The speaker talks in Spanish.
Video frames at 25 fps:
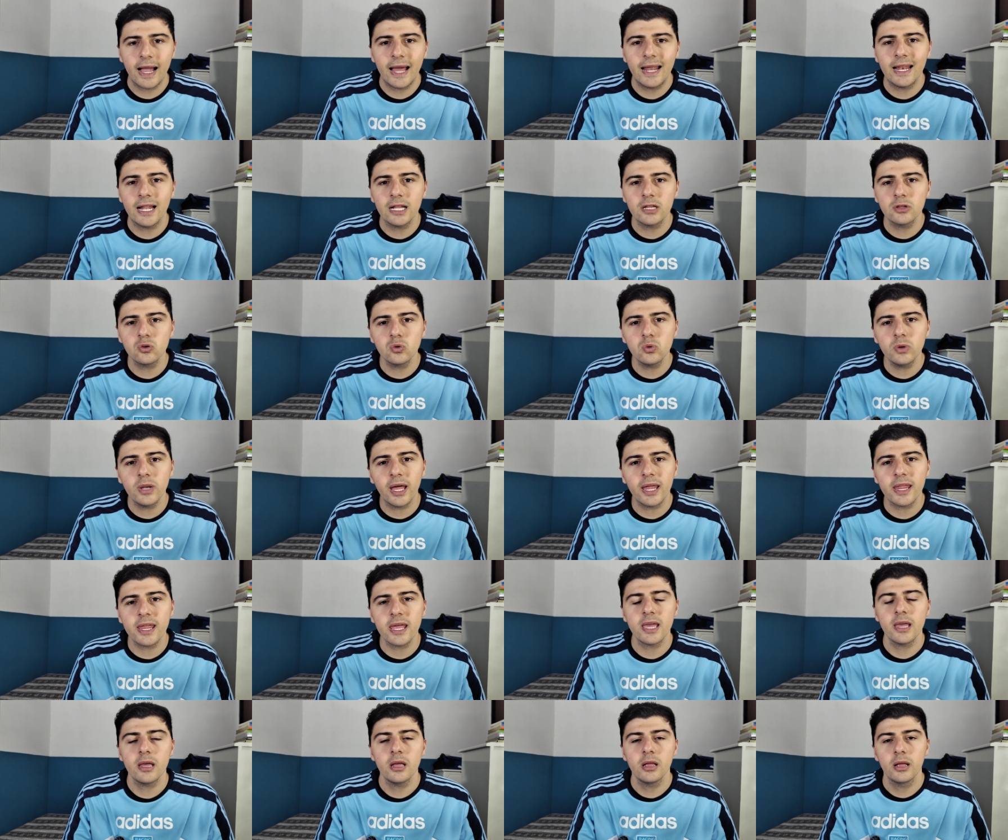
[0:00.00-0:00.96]
a la
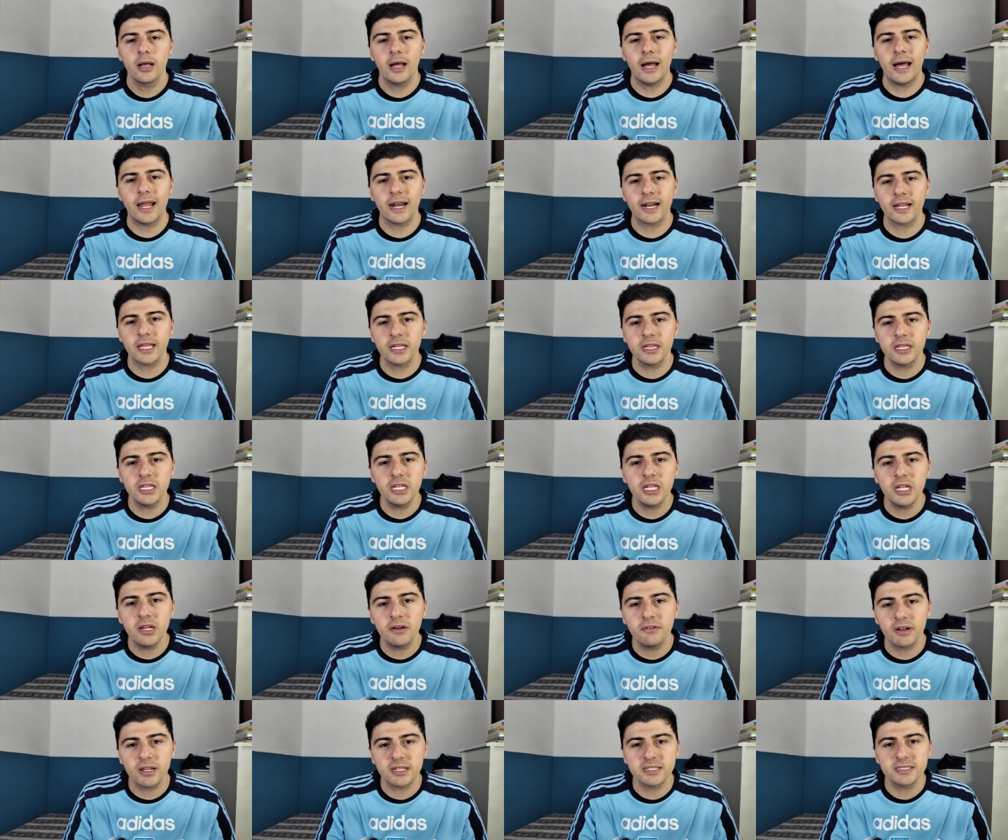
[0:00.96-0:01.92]
altura de
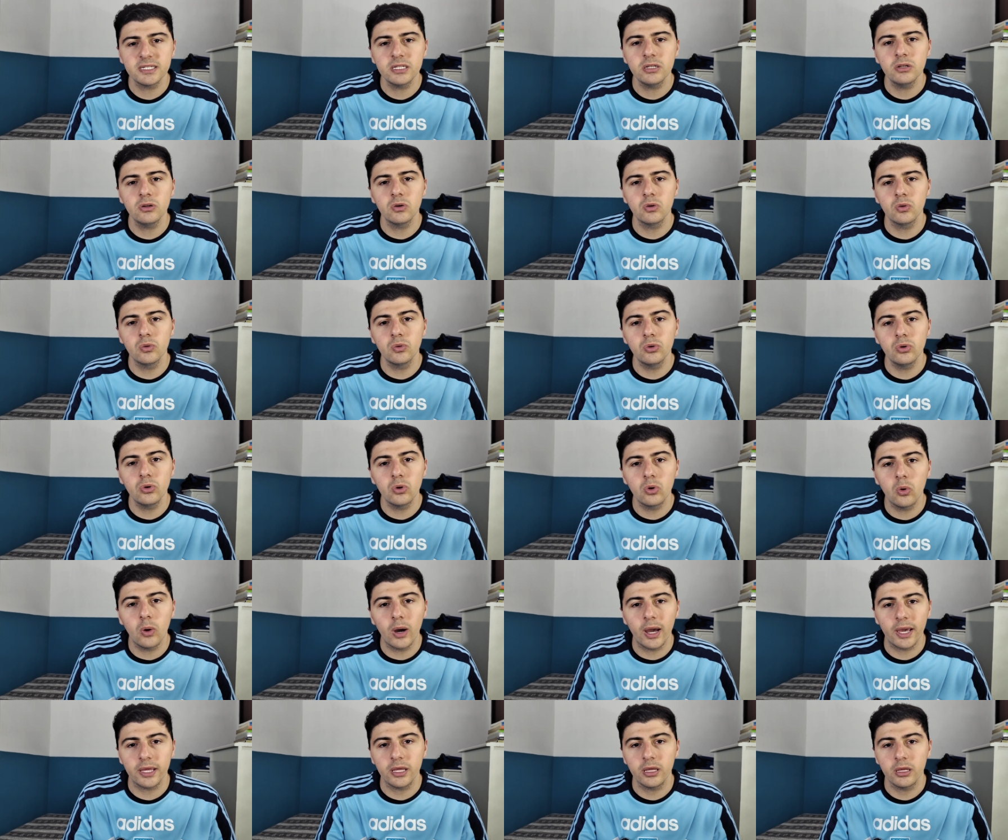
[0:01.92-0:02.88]
Argentina, Brasil,
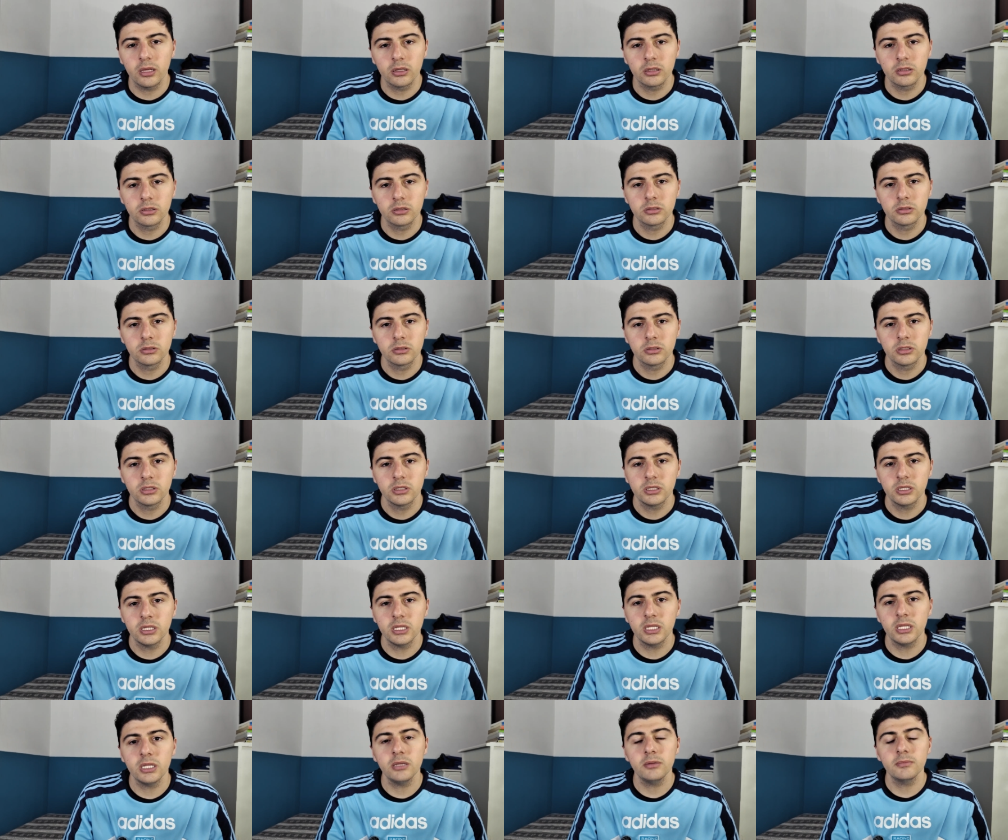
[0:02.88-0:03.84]
Uruguay.
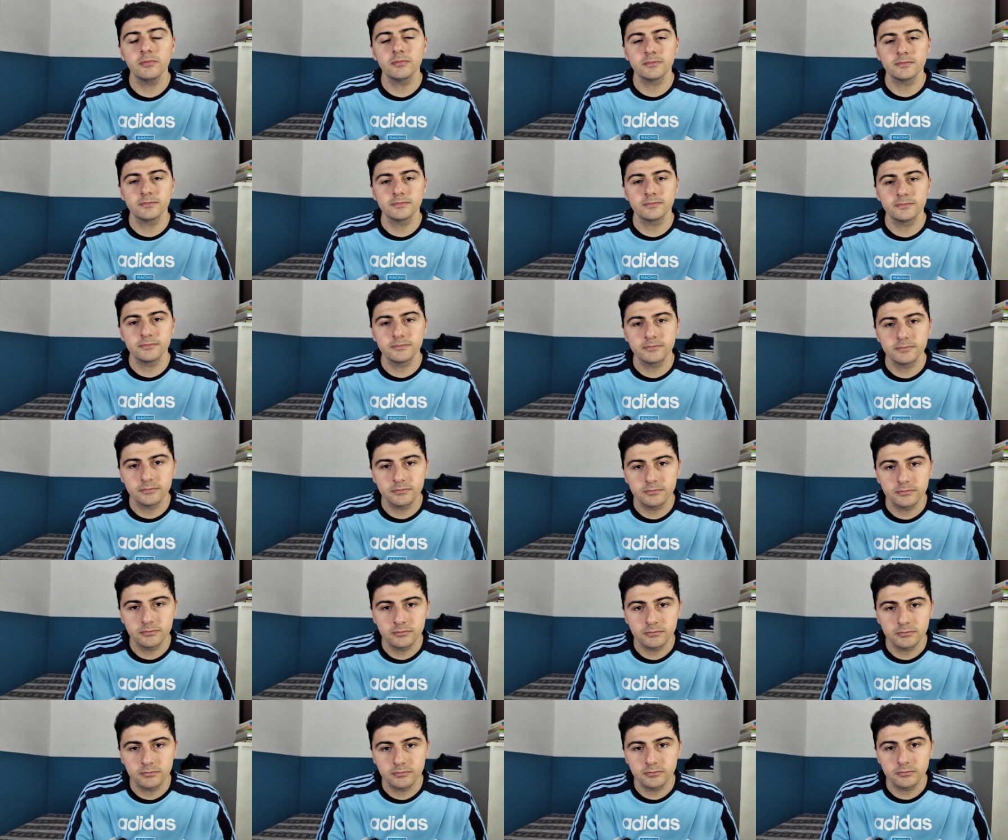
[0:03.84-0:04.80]
Y
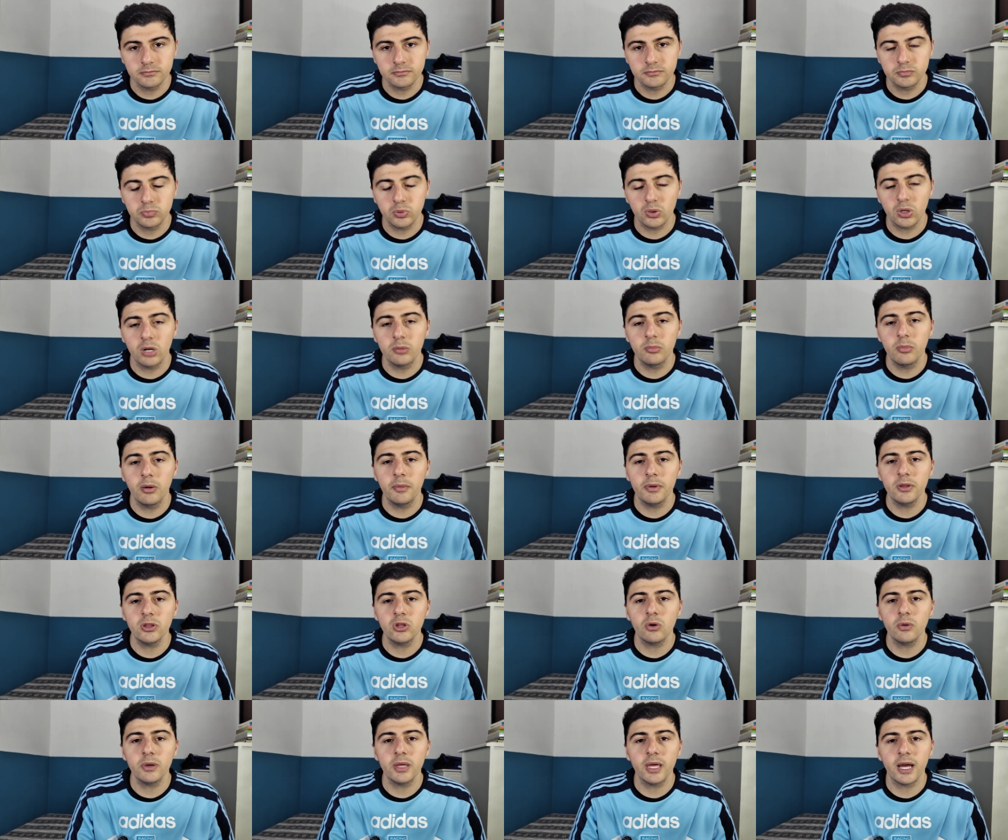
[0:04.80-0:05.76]
por el
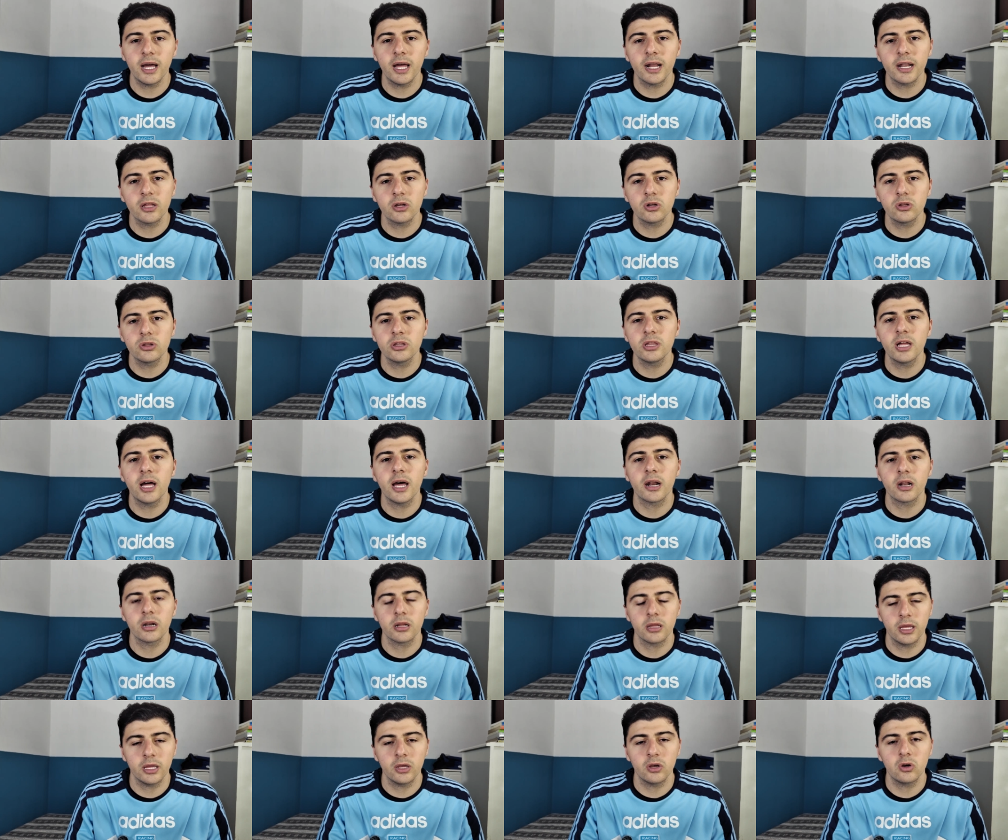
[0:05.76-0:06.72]
momento voy a dejar de
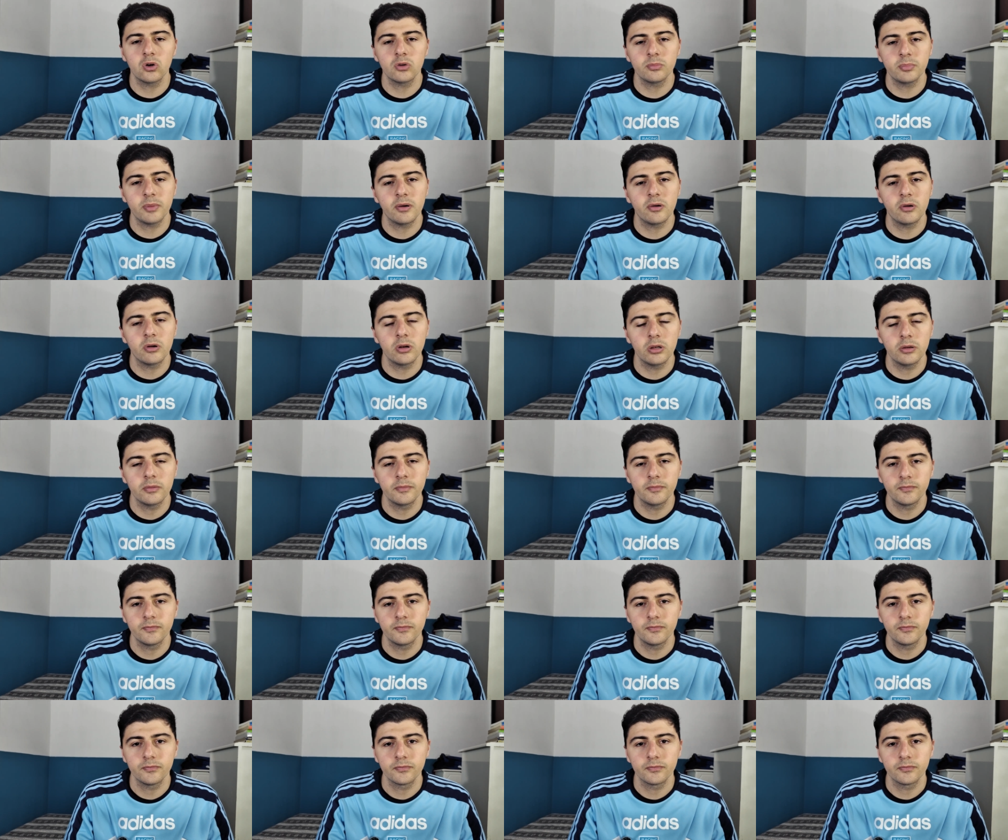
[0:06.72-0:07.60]
contar en Conmebol.